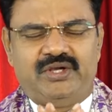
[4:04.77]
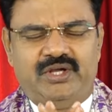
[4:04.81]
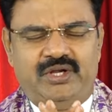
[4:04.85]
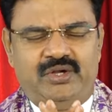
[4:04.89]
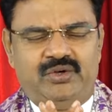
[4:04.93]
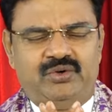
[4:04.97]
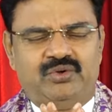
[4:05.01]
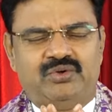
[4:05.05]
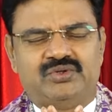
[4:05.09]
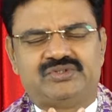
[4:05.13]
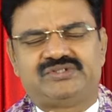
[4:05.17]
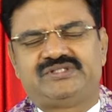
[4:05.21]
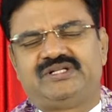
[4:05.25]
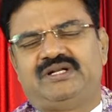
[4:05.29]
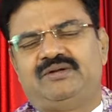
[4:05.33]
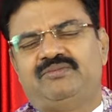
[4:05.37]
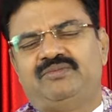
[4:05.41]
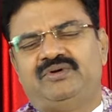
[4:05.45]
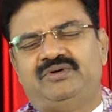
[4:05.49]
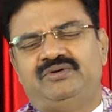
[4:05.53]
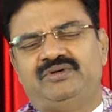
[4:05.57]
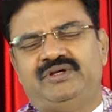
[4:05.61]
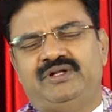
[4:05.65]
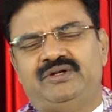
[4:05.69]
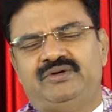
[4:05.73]
ఎన్నో
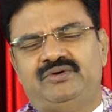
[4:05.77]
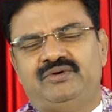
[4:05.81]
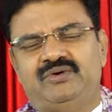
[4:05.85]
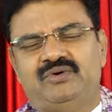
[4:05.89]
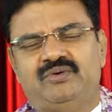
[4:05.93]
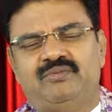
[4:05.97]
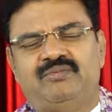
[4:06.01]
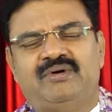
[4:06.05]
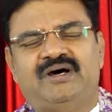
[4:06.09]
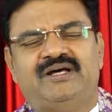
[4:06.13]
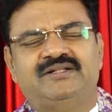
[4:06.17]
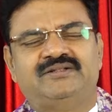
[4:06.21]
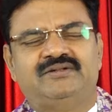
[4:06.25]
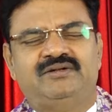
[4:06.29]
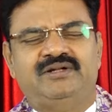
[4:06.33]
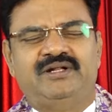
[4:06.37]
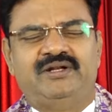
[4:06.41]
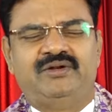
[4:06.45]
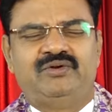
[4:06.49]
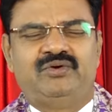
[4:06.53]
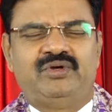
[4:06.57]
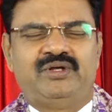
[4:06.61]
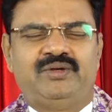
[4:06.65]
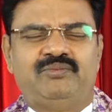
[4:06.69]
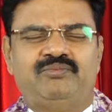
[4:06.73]
శ్రమలు ఎన్నో బాధలు
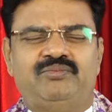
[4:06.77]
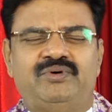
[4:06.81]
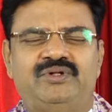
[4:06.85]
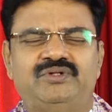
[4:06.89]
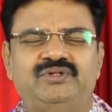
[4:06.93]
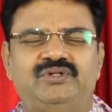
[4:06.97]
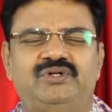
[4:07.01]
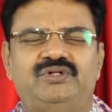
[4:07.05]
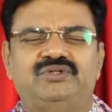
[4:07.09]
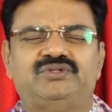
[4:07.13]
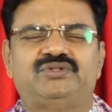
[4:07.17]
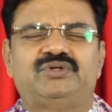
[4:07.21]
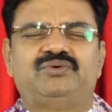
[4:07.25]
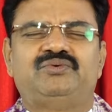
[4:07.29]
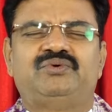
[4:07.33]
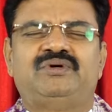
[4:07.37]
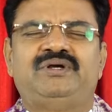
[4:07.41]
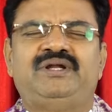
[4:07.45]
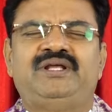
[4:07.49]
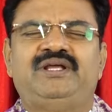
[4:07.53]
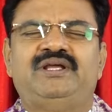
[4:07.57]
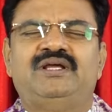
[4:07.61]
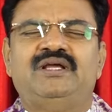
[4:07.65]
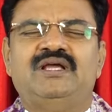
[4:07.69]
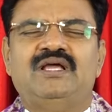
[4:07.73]
ఎన్నో ఇబ్బందులతో
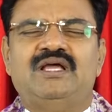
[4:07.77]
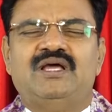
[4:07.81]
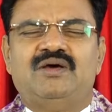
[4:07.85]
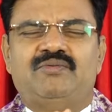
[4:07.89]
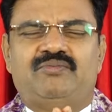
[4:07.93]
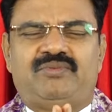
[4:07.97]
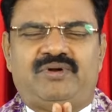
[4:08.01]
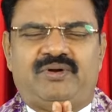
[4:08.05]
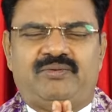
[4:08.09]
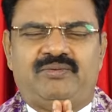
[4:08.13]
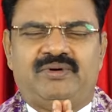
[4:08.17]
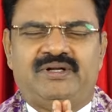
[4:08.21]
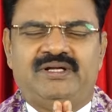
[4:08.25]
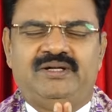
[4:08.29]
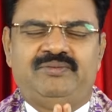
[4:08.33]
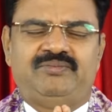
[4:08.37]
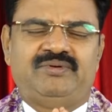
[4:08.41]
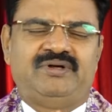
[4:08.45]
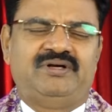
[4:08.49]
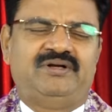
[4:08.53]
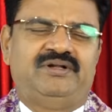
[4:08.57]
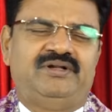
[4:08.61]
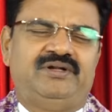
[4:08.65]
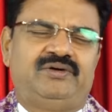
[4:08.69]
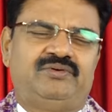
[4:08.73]
ఉండి ప్రభు నీ
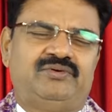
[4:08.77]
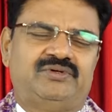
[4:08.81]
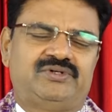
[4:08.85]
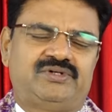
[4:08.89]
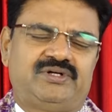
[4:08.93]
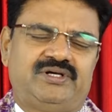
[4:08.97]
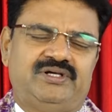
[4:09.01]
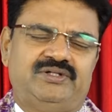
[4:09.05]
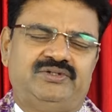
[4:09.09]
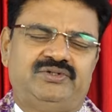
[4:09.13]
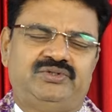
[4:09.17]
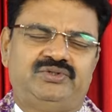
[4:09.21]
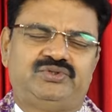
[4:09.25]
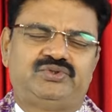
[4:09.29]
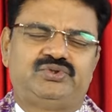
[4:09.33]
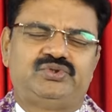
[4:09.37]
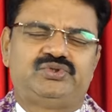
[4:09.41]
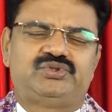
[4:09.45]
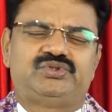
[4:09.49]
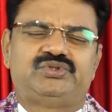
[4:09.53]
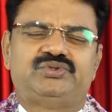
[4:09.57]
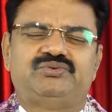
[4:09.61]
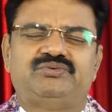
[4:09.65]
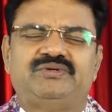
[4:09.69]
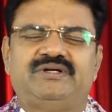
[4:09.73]
పిల్లలు నీ కొరకు ఎదురు
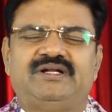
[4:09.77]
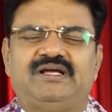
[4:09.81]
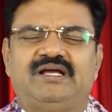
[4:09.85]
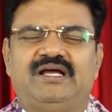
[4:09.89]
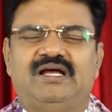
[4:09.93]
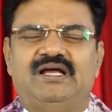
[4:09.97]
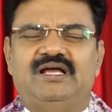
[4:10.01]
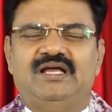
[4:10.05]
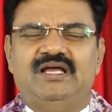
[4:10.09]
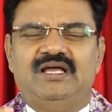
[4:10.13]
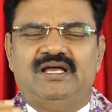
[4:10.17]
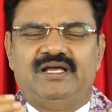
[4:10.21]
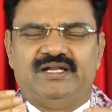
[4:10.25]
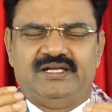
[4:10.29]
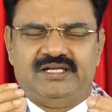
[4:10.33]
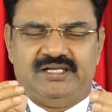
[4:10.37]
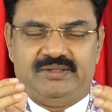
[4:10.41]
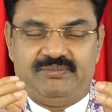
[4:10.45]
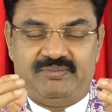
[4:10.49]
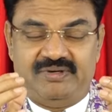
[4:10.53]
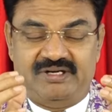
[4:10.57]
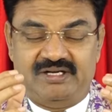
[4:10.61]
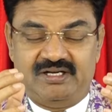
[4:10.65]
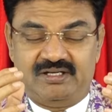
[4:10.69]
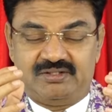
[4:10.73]
చూస్తూ ఉండగా నీ
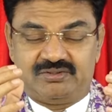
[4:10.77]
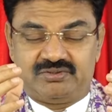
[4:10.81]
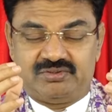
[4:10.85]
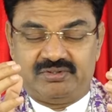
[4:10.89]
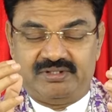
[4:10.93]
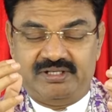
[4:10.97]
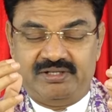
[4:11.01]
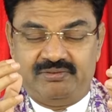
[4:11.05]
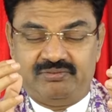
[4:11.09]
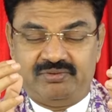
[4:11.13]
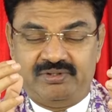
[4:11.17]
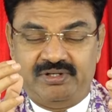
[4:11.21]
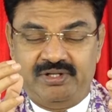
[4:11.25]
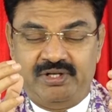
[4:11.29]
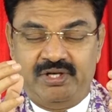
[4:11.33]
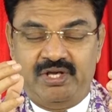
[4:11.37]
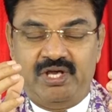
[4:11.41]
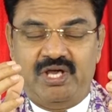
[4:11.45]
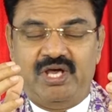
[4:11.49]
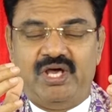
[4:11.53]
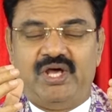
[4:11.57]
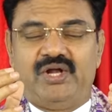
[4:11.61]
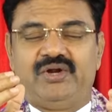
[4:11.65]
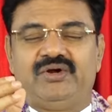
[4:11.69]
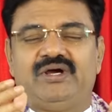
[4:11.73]
బిడ్డలతో నీవు
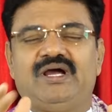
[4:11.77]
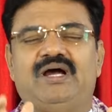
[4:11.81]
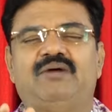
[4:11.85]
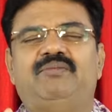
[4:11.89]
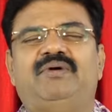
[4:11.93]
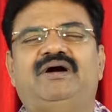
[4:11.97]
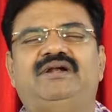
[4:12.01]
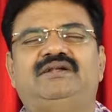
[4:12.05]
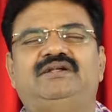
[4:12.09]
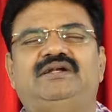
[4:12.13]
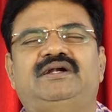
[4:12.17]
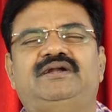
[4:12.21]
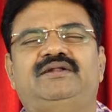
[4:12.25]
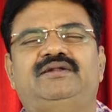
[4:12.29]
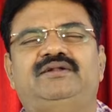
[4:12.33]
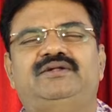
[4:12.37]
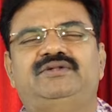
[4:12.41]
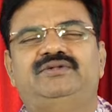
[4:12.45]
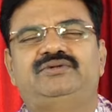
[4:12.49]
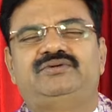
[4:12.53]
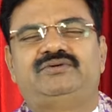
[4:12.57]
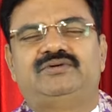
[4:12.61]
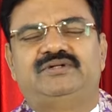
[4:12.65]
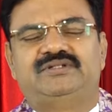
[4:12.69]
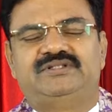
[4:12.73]
నేరుగా
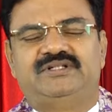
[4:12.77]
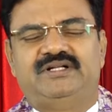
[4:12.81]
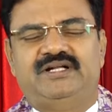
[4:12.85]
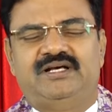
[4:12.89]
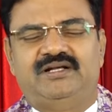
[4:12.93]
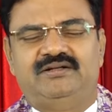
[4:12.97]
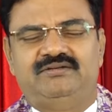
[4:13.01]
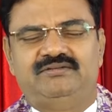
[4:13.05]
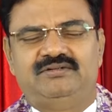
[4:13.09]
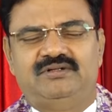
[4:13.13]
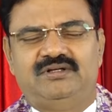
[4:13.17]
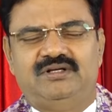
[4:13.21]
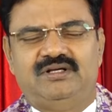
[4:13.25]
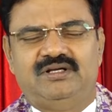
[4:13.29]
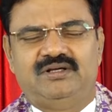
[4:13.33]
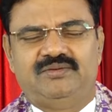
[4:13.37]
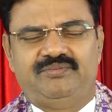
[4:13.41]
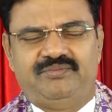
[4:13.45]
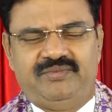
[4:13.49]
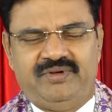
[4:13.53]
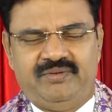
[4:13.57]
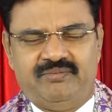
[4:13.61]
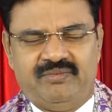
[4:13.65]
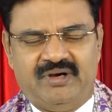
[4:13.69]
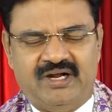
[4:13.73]
మాట్లాడినందుకు వందనాలు
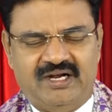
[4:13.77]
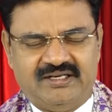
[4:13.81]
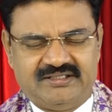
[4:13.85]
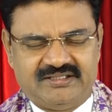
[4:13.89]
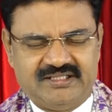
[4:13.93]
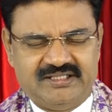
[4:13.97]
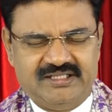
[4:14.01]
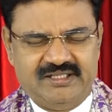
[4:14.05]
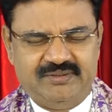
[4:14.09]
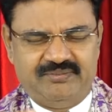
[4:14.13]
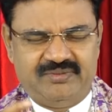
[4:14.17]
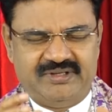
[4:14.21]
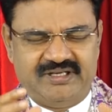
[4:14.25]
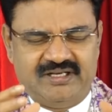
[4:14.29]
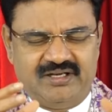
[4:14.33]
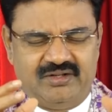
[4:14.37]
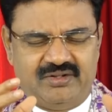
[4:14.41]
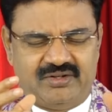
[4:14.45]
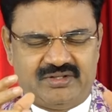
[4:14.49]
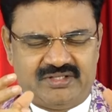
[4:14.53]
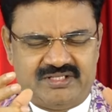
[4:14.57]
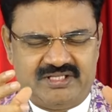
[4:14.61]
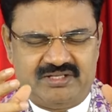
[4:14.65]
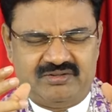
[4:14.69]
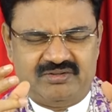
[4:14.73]
నీ మాట నీ బిడ్డల
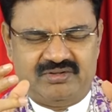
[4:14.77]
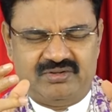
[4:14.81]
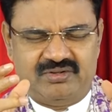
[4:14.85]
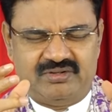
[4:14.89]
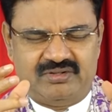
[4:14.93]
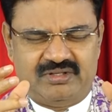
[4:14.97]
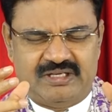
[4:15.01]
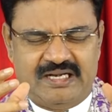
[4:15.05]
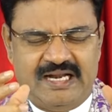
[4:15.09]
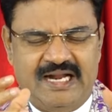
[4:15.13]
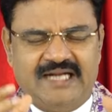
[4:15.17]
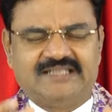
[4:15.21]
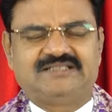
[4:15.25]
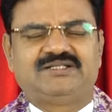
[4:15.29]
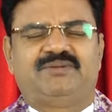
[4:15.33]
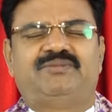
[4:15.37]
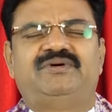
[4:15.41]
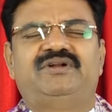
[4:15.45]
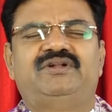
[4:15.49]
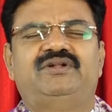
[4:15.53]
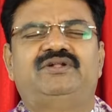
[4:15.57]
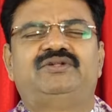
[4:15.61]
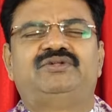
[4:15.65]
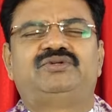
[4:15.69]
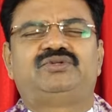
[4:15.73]
హృదయంలో
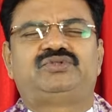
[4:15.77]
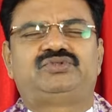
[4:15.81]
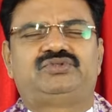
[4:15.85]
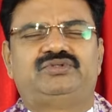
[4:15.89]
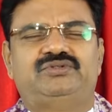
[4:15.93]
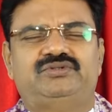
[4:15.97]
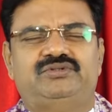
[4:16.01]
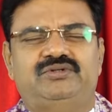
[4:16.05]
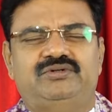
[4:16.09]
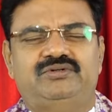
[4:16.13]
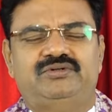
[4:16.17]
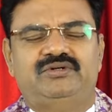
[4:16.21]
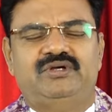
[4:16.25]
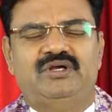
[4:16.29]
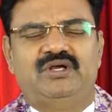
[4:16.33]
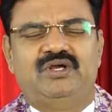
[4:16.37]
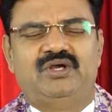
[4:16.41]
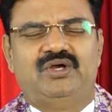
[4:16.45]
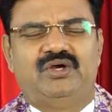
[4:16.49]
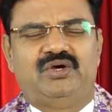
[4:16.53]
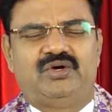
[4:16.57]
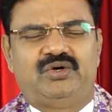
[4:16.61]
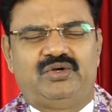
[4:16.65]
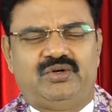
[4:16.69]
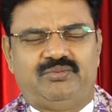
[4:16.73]
నాటబడినందుకు స్థుతులు
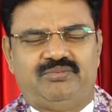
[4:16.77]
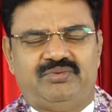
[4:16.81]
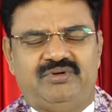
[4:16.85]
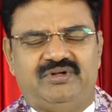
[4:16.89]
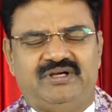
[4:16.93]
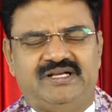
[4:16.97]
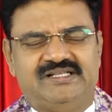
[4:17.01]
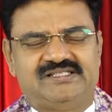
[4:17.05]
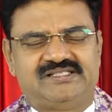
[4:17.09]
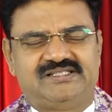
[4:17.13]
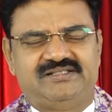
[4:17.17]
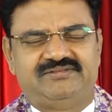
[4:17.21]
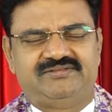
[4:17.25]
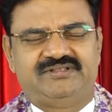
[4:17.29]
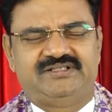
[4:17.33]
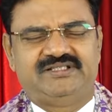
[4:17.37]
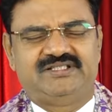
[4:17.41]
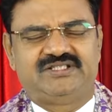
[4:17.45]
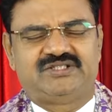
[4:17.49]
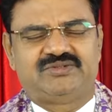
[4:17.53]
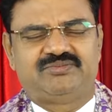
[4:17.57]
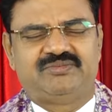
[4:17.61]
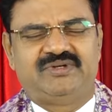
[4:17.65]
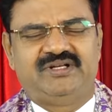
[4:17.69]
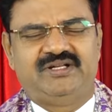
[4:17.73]
కృపలు
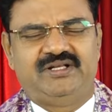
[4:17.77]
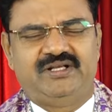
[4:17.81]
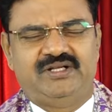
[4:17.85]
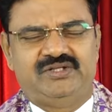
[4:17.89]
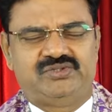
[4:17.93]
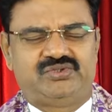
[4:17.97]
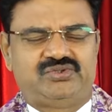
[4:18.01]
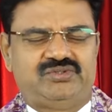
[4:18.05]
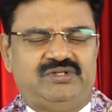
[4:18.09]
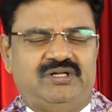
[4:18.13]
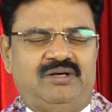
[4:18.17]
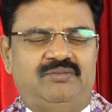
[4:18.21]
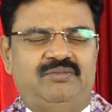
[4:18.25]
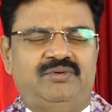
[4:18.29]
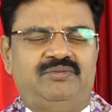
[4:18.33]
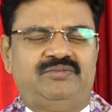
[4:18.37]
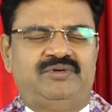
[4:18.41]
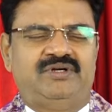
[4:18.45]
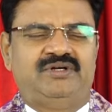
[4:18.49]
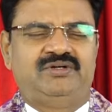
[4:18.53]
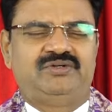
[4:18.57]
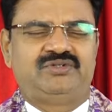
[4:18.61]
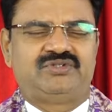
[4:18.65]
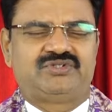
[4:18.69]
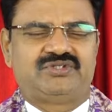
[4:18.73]
ఆశీర్వదించమని
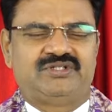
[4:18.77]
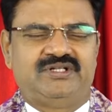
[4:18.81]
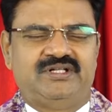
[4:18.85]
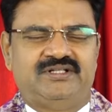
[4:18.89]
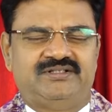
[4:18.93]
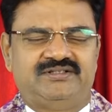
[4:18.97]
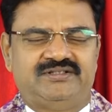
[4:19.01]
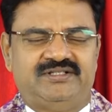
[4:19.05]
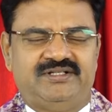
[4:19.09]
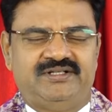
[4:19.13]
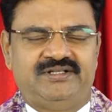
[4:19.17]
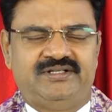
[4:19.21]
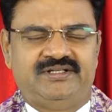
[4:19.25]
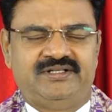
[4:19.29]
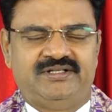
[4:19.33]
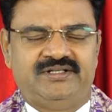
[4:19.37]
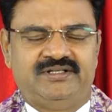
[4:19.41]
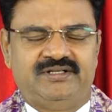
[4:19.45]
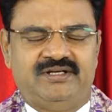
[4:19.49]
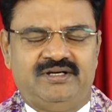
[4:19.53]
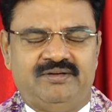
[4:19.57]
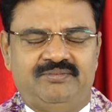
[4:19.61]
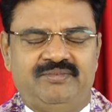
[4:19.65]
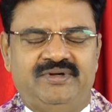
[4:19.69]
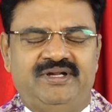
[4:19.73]
ఏసునామని అడుగుతున్నాను తండ్రి
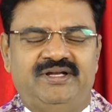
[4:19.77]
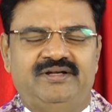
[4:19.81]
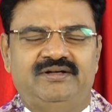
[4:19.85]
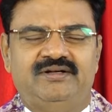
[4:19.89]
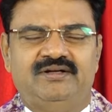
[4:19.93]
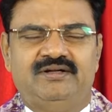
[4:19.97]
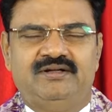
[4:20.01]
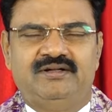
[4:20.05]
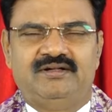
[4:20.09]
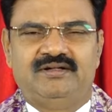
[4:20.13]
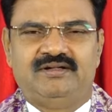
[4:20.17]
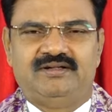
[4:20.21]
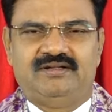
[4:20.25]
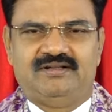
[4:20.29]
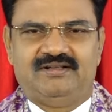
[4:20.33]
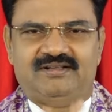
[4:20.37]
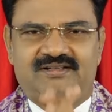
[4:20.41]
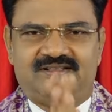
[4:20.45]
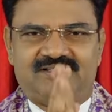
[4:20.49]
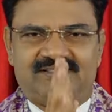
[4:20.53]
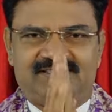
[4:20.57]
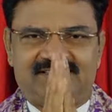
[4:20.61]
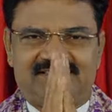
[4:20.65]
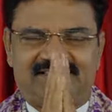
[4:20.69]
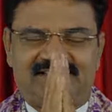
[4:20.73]
అమ్మ
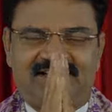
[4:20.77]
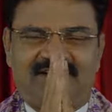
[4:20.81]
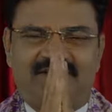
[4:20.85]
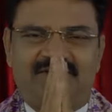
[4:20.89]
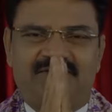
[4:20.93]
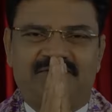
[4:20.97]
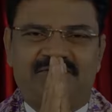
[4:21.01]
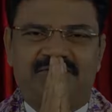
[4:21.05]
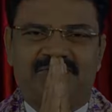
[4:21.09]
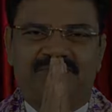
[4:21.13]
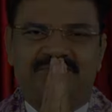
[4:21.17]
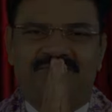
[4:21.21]
హలో